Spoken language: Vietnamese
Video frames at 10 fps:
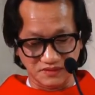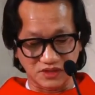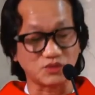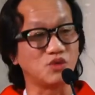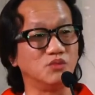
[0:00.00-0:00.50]

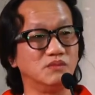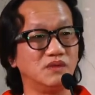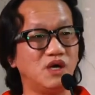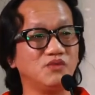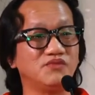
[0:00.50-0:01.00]
Sau
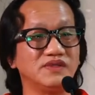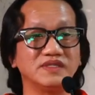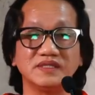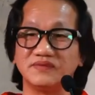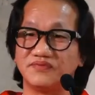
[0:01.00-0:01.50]
cùng ông
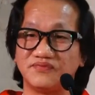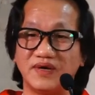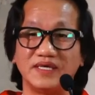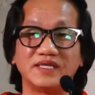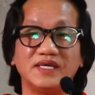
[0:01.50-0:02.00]
vẫn
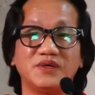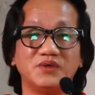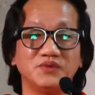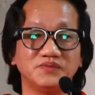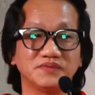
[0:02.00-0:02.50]
phải
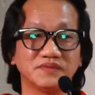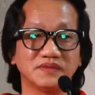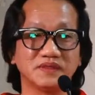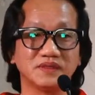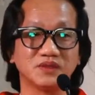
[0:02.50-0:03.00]
theo
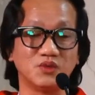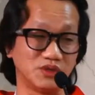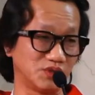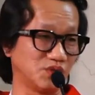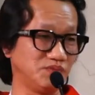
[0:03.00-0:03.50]

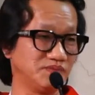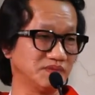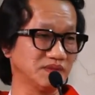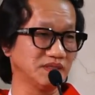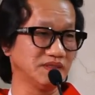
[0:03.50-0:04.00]
quần chúng
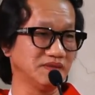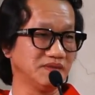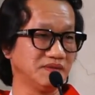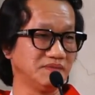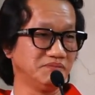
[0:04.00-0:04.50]

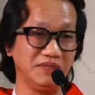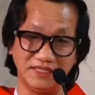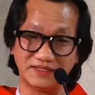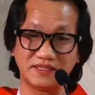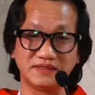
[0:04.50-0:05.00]

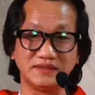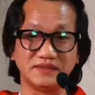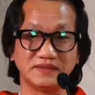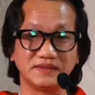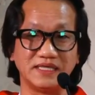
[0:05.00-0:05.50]
Mỹ dân
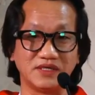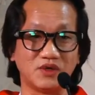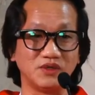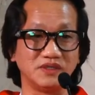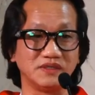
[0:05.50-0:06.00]
để
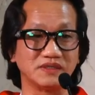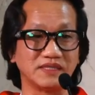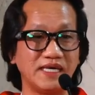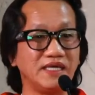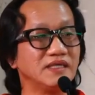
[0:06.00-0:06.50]
rồi
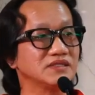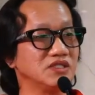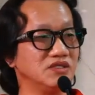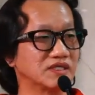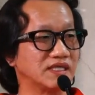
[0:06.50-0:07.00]
ghế
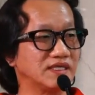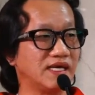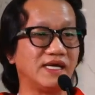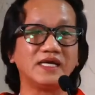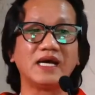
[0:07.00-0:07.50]
giữ được cái
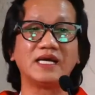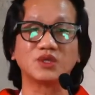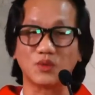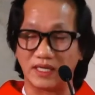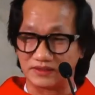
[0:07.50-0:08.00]
ghế
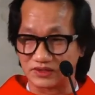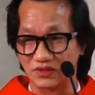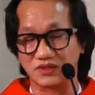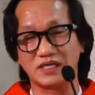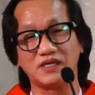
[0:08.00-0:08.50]
an toàn
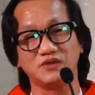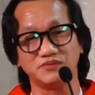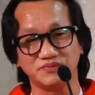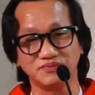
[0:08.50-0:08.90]
cho các ông